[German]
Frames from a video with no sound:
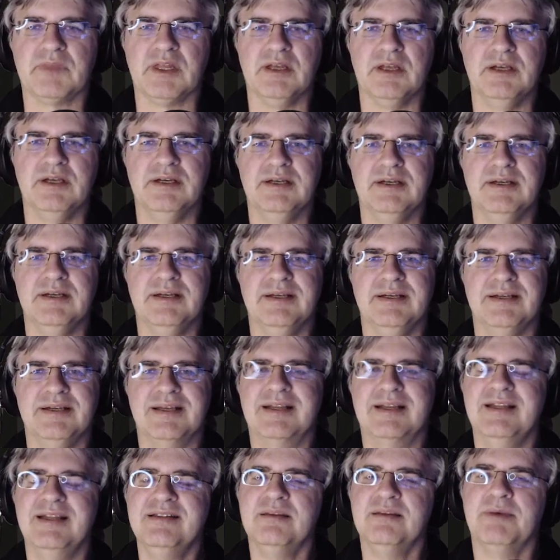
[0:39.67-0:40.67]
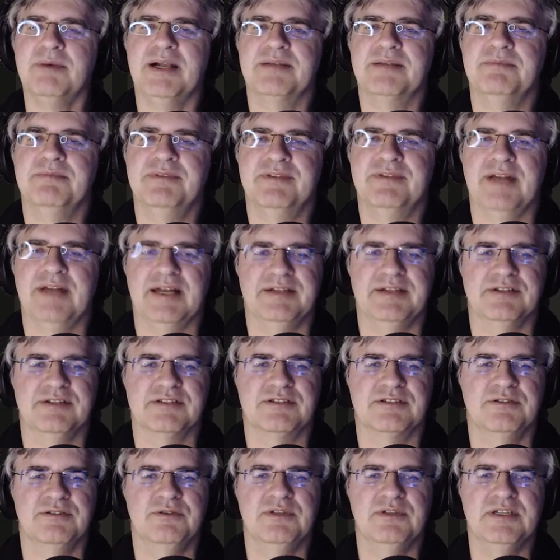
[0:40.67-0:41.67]
äh, klingt aber halt ein bisschen
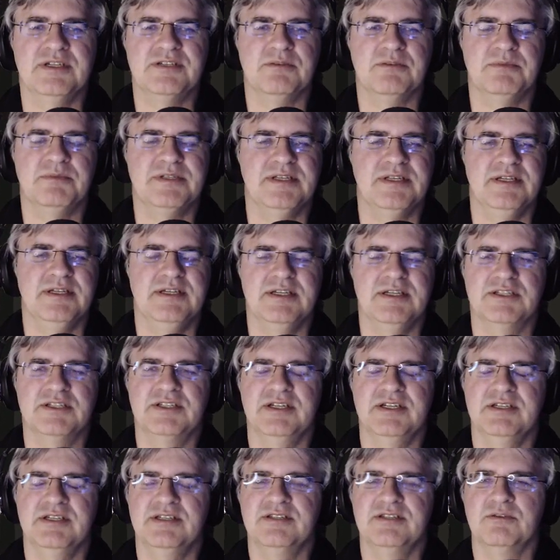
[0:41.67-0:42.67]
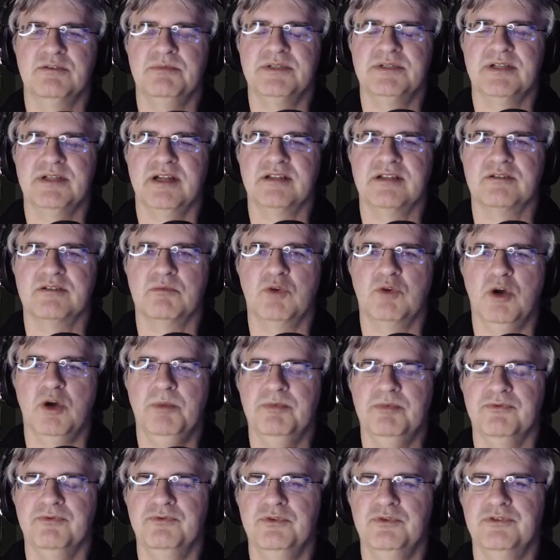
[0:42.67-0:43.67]
anders, ne? Und ist so ein bisschen, ist so ein bisschen anders am
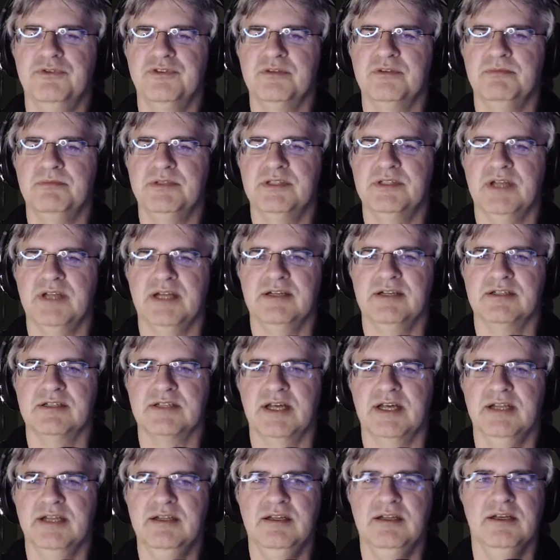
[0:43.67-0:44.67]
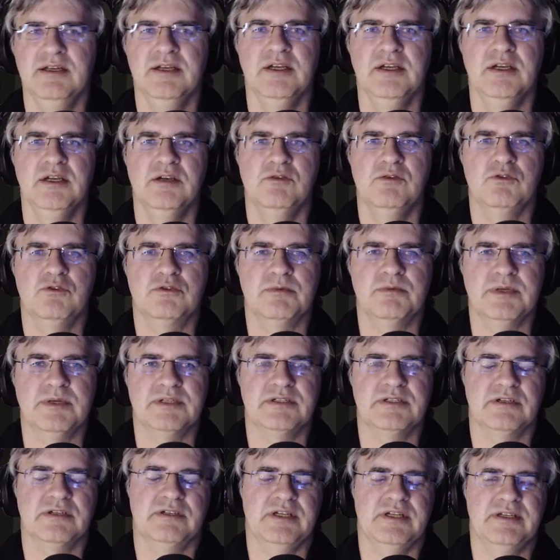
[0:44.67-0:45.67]
Kopf, fühlt sich ein bisschen anders an. Müssen wir
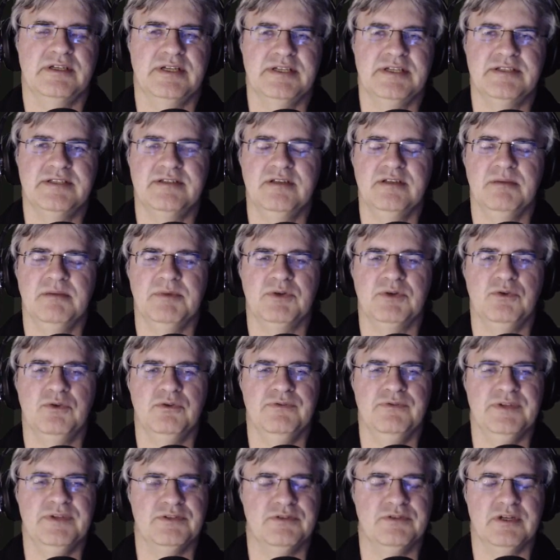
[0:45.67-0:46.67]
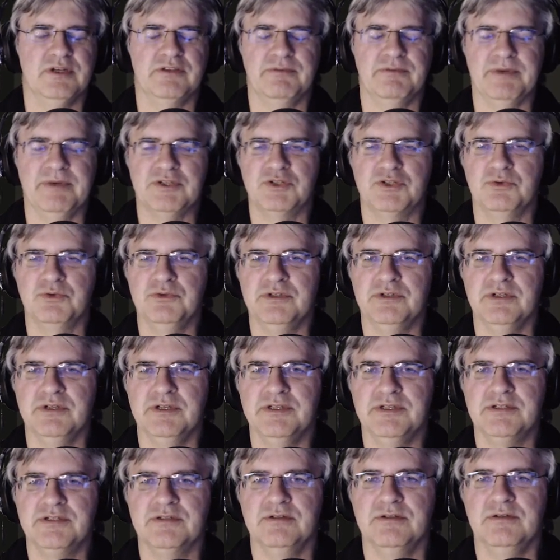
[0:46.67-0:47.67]
jetzt der Test hier mal gucken, wie das so nach zwei Stunden
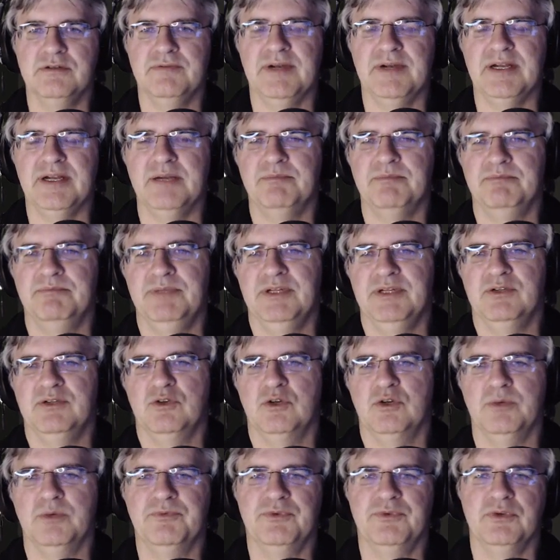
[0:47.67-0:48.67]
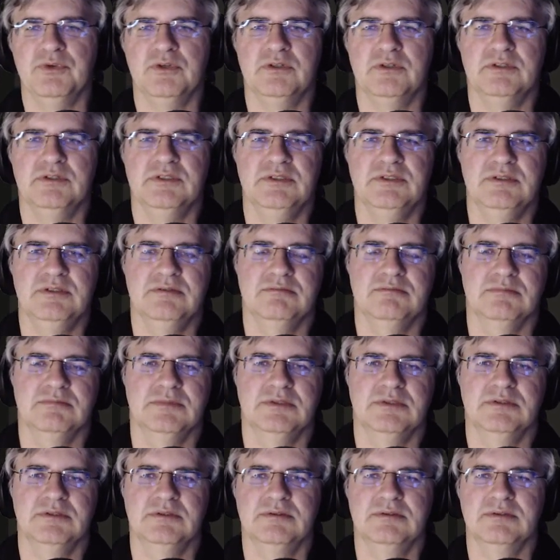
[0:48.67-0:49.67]
ist, ne? Weil halt billige Kopfhörer, die,
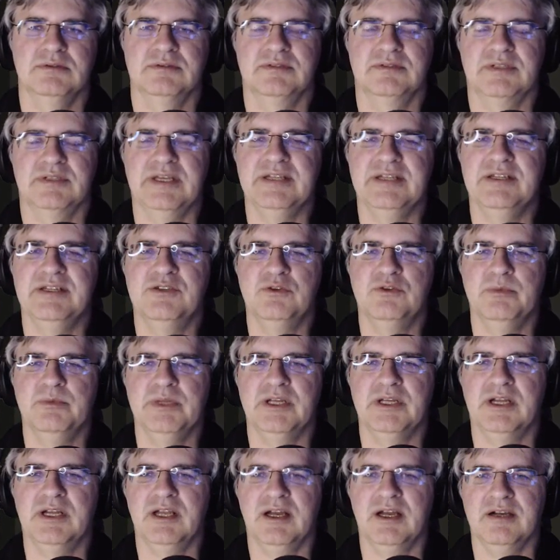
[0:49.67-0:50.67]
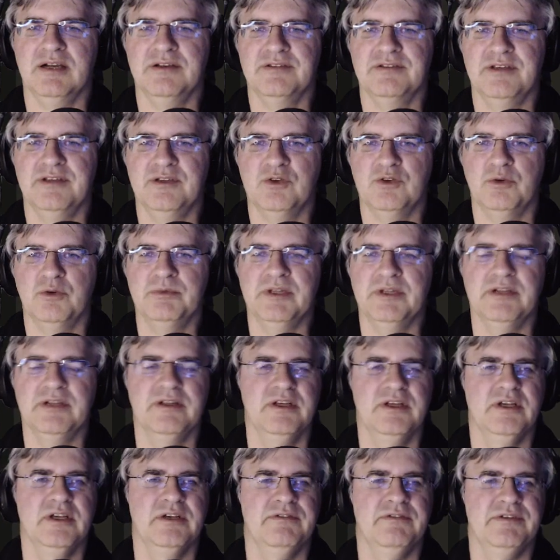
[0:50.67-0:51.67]
äh, es geht nicht nur um den Klang, es geht auch um
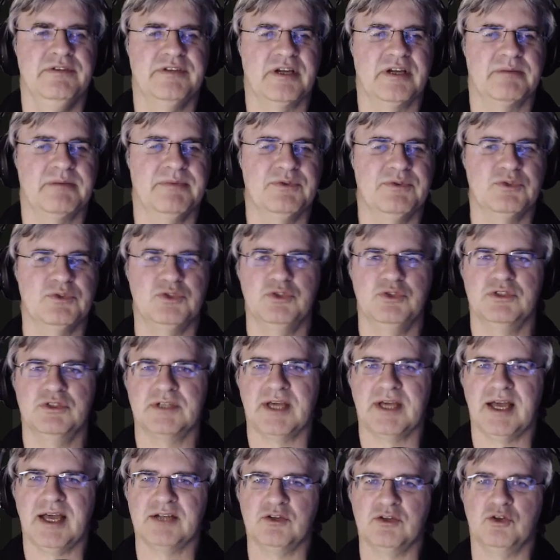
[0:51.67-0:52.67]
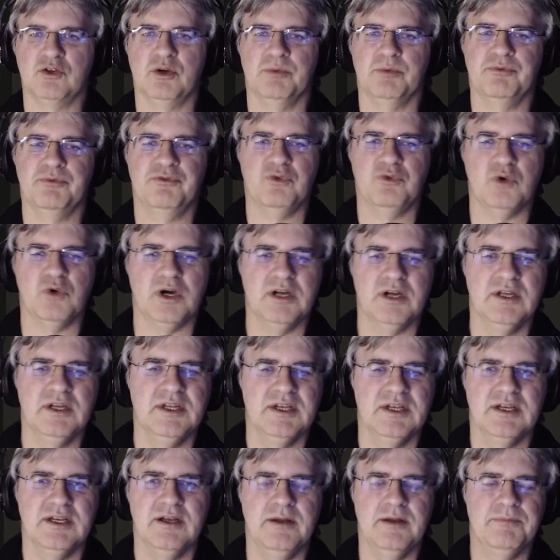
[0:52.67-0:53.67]
den, wie sagt man so schön, Tragekomfort.
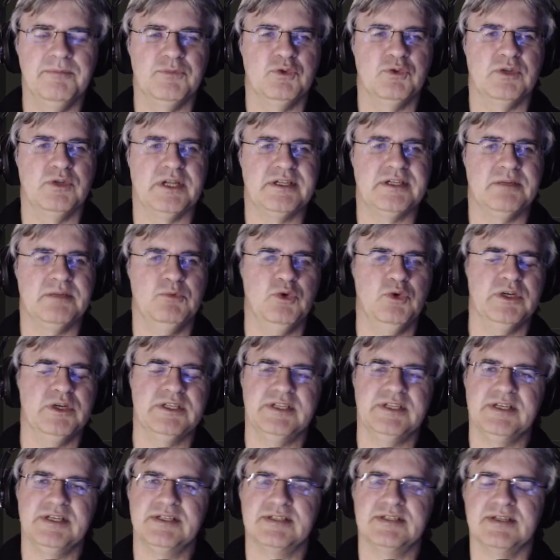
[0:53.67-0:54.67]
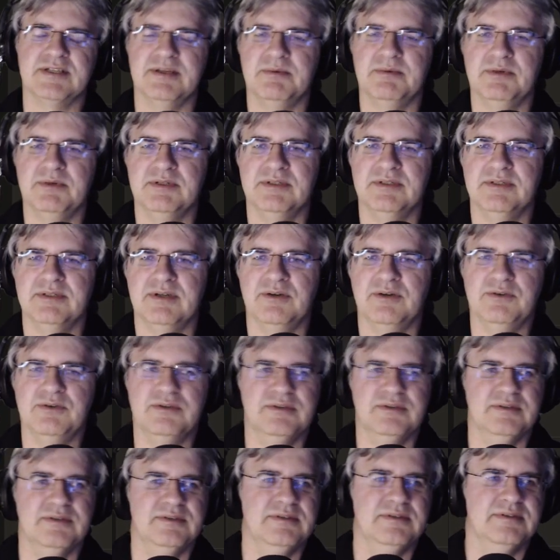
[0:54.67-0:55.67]
Ähm, nun hat der Moritex aber äh,
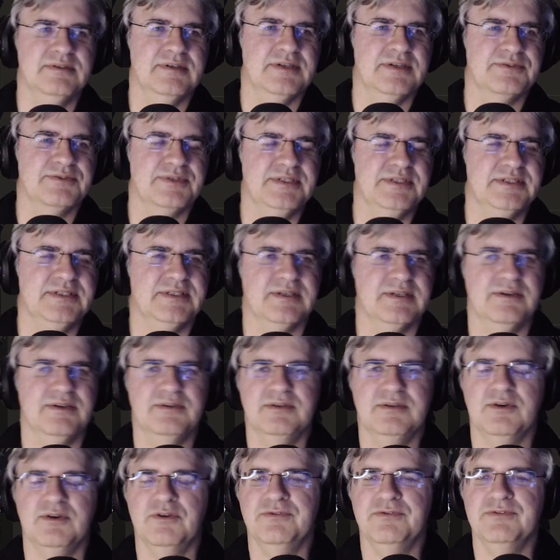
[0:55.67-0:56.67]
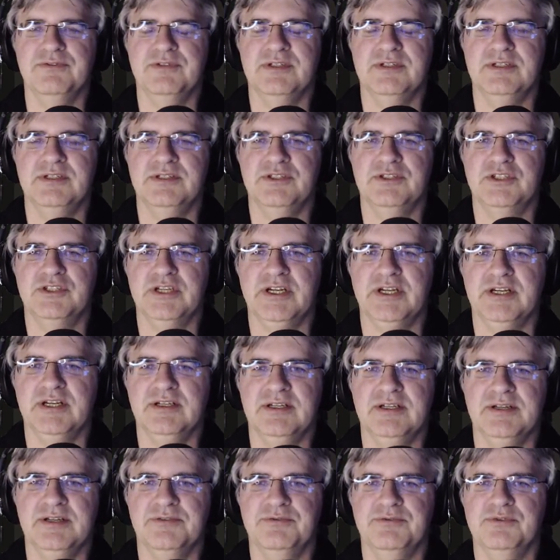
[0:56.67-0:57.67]
auch, äh, also ich auch offensichtlich einen
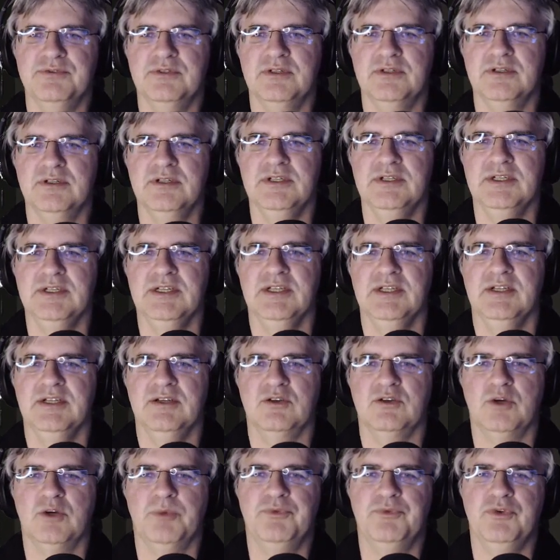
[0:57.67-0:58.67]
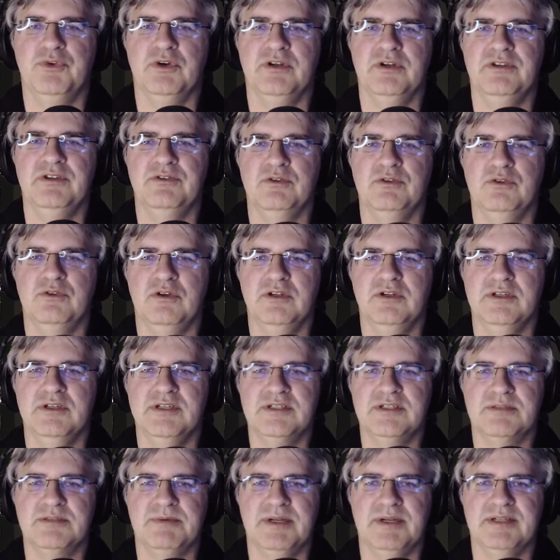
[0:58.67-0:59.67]
Schädel, der für Kopfhörer nicht so dolle
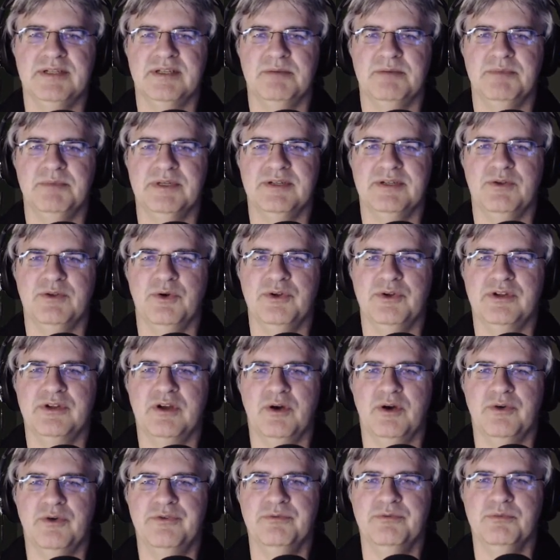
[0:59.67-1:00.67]
ist, weil ich habe mir einen neuen kaufen